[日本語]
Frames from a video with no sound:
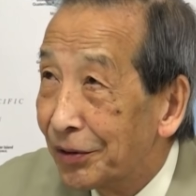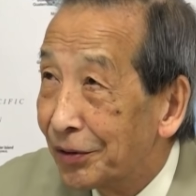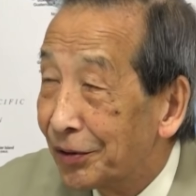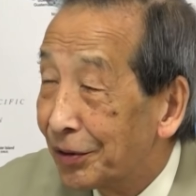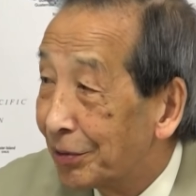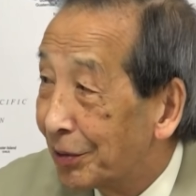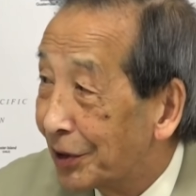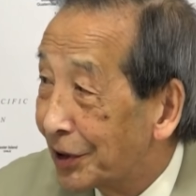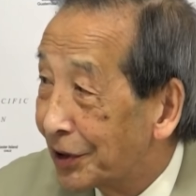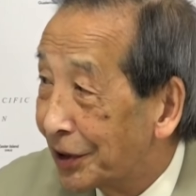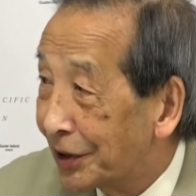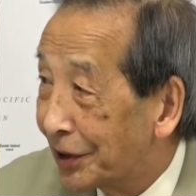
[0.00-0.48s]

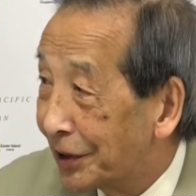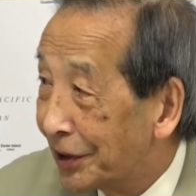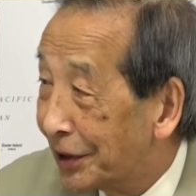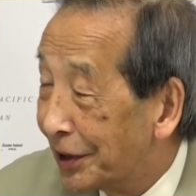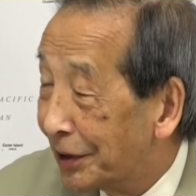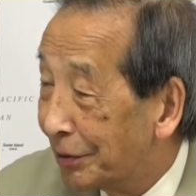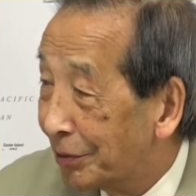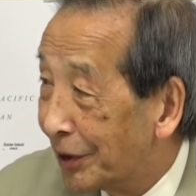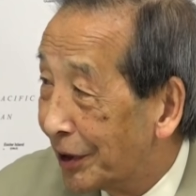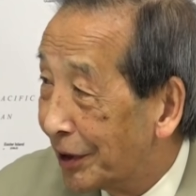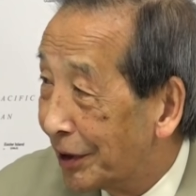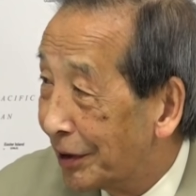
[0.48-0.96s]
言いますか
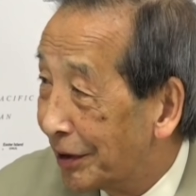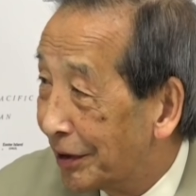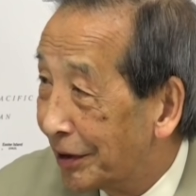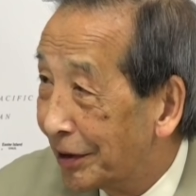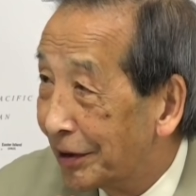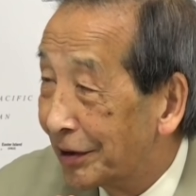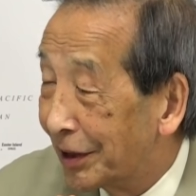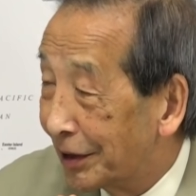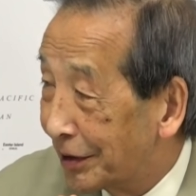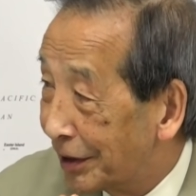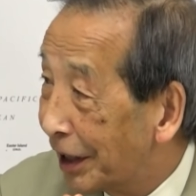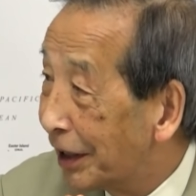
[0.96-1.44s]
ね、ま
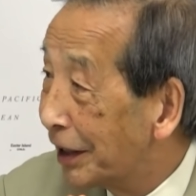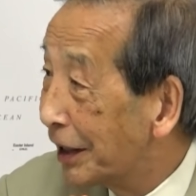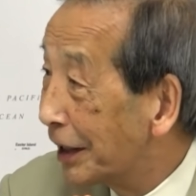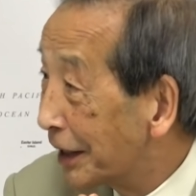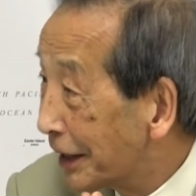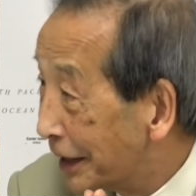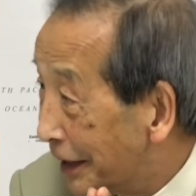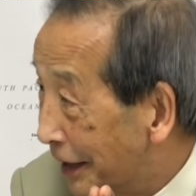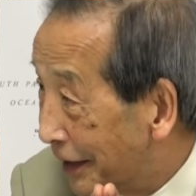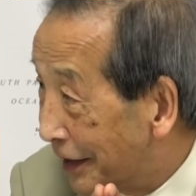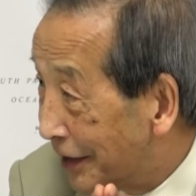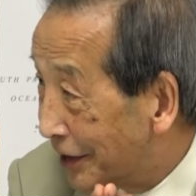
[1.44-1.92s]
あ、棚
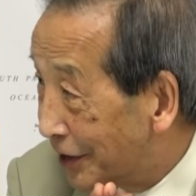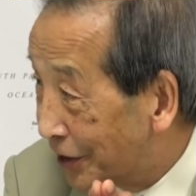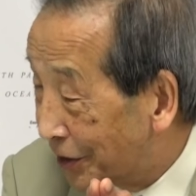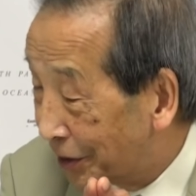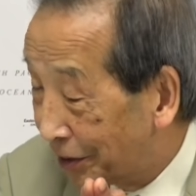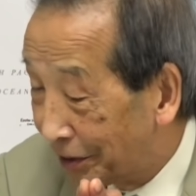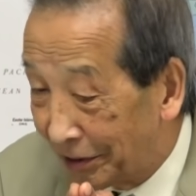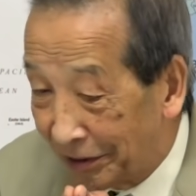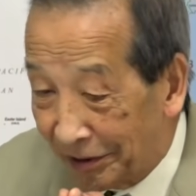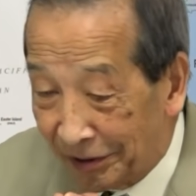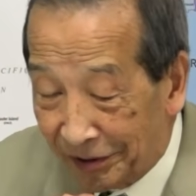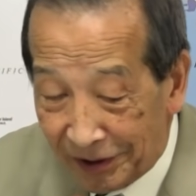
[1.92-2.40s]
上げ一
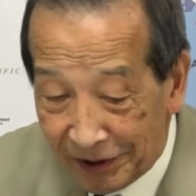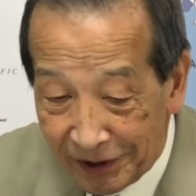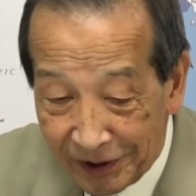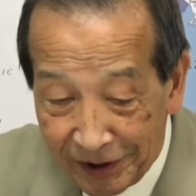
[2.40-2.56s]
種の、